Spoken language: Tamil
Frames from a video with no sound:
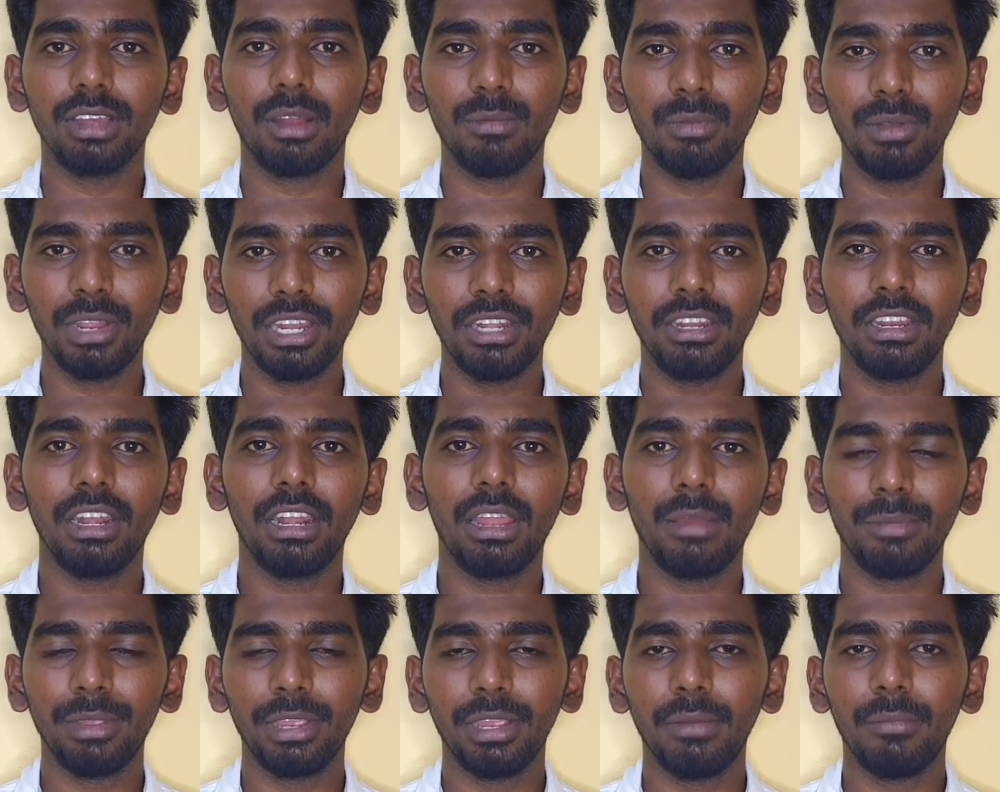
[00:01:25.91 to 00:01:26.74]
அப்டேட்
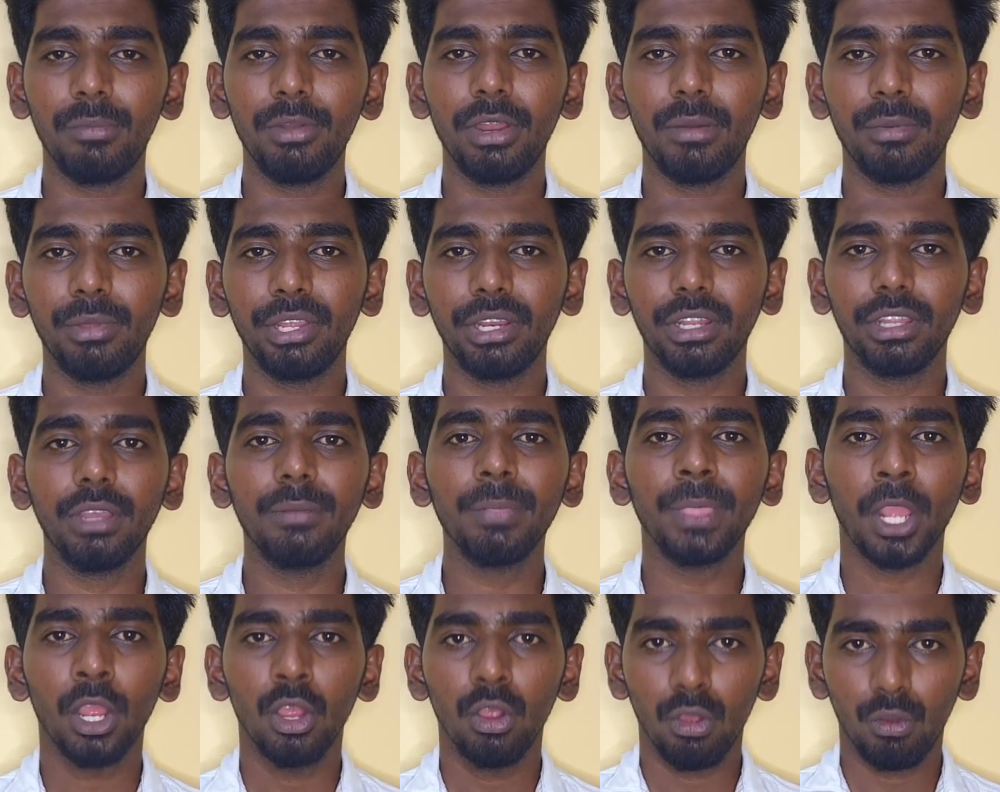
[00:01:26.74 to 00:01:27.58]
எல்லாமே எப்படி
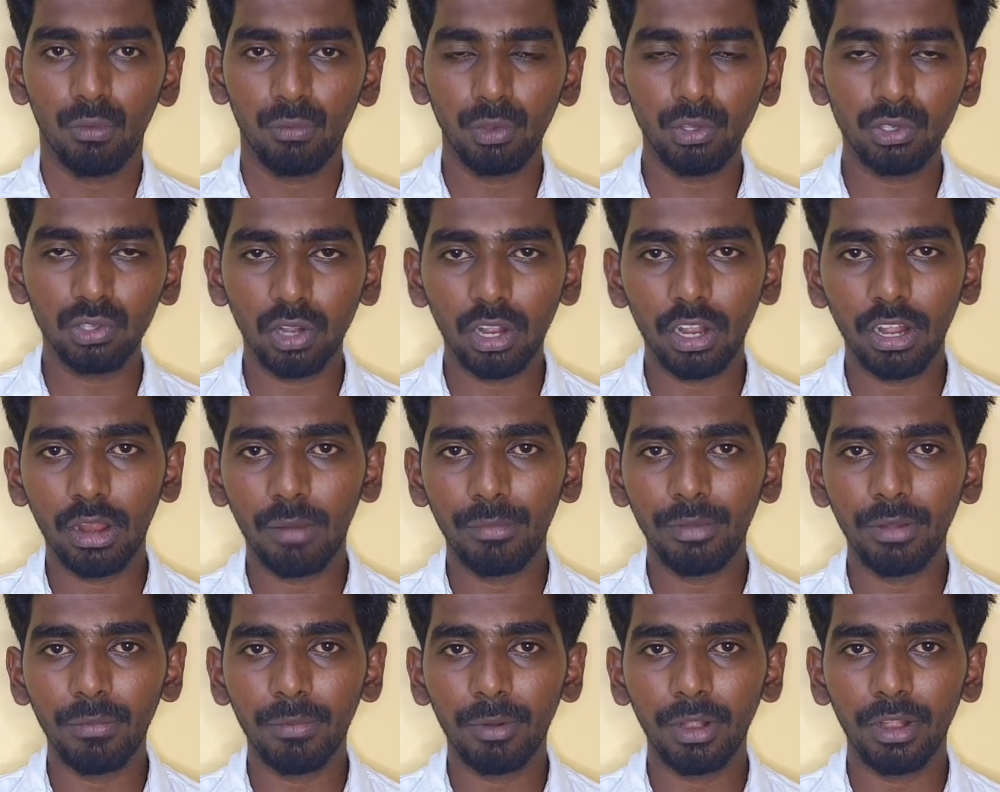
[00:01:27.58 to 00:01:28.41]
அப்படிங்கிறத ஃபியூச்சரில் நான்
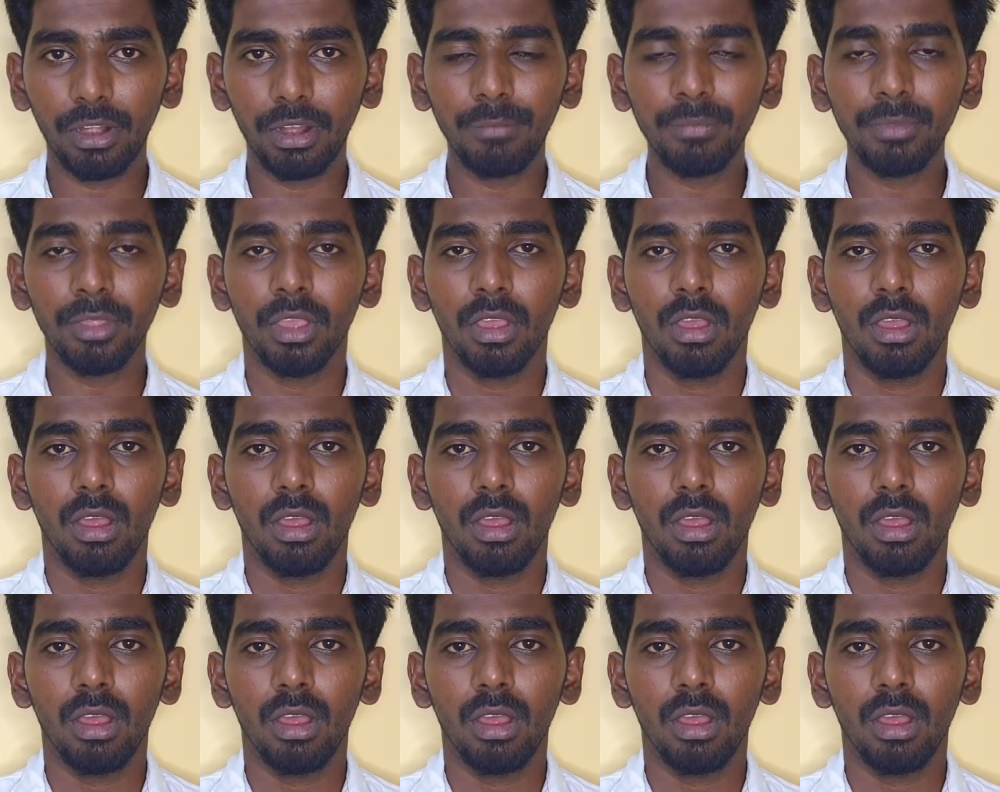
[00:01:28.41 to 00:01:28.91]
அப்டேட் பண்ணுறேன்